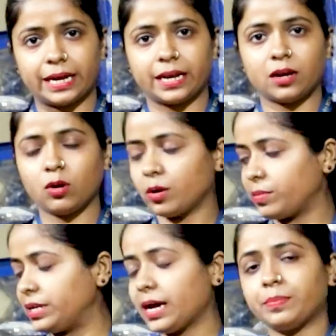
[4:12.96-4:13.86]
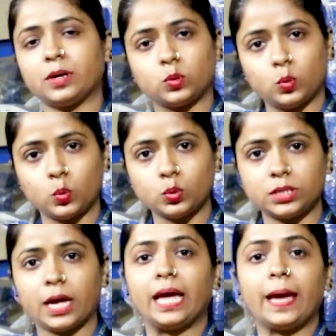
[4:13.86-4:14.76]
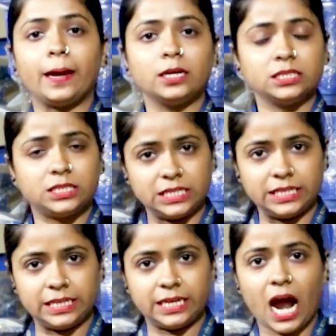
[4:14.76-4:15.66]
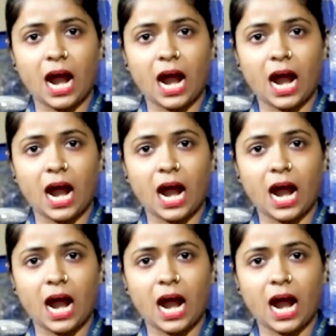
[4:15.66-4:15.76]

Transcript: লাগে না নর্মালি আপনার দুধ চিনি